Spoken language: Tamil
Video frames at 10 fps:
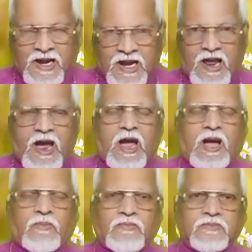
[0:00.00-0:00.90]

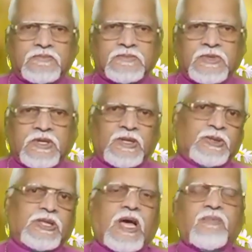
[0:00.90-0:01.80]
நாம்
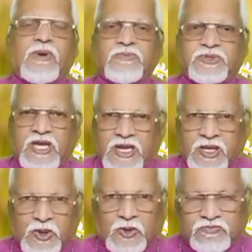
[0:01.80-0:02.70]
தர்மம்
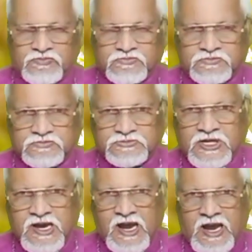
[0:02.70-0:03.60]
செய்கிறோம்
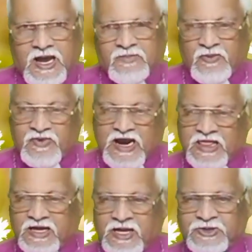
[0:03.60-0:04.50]
அப்ப
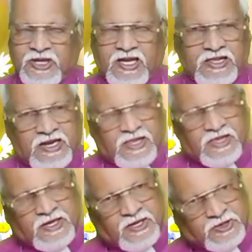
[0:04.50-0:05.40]
வலதுகை செய்கிறது
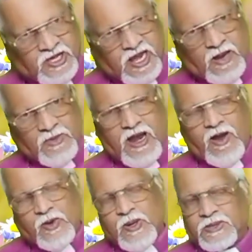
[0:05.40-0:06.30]
இடதுகைக்கு தெரியாம
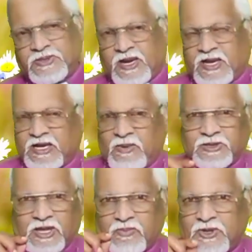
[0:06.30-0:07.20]
அவ்வளவு அந்தரங்கமே
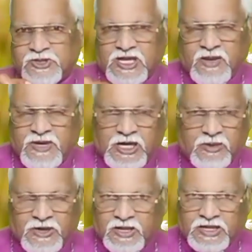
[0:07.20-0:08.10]
தர்மம் செய்ய
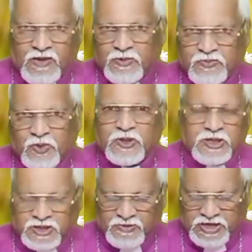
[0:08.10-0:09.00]
வேண்டும் என்று தேவன்
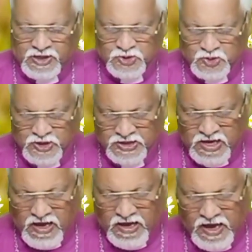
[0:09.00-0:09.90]
போதித்து என்ன
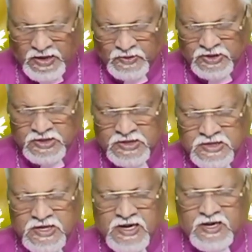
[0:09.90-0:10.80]
சொல்லுகிறார்
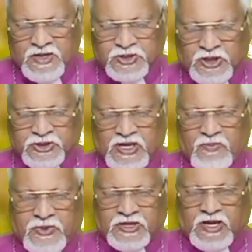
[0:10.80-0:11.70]
சோத்திரம்
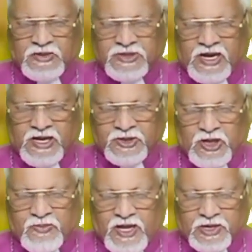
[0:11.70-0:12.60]
அப்பொழுது
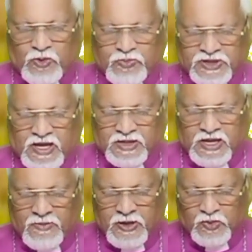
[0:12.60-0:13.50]
அந்தரங்கத்தில் பார்க்கும் பிதா
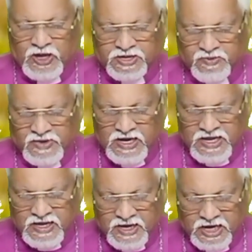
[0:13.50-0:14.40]
உனக்கு
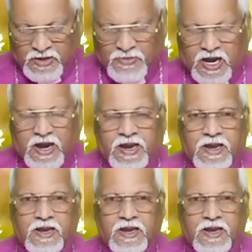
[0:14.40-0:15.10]
வெளியரங்கமாய்